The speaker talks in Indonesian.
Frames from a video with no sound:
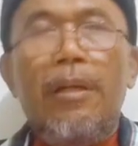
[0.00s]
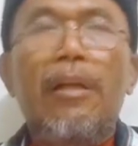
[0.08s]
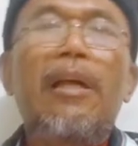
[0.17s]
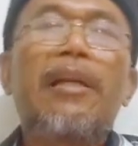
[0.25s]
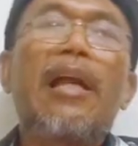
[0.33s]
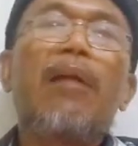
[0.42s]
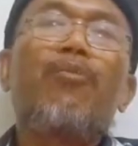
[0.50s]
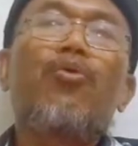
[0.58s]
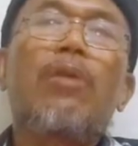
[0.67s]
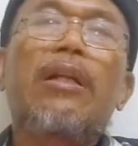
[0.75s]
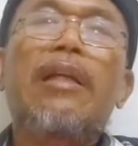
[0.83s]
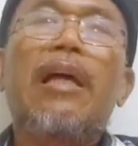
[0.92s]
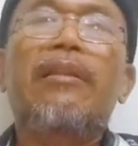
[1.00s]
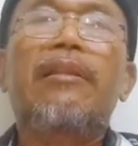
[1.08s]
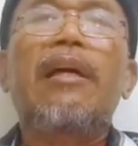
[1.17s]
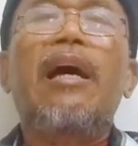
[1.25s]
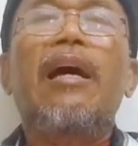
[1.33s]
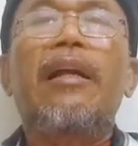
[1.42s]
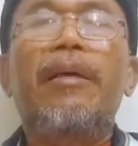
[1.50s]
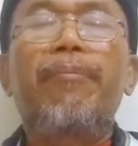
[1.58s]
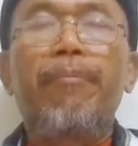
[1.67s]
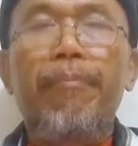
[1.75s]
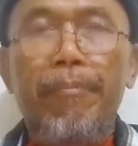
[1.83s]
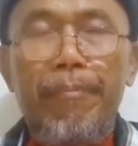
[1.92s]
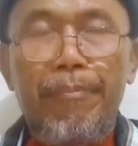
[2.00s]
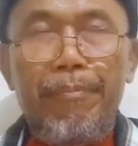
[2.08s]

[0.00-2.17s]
Nah, dalam surat At-Tahrim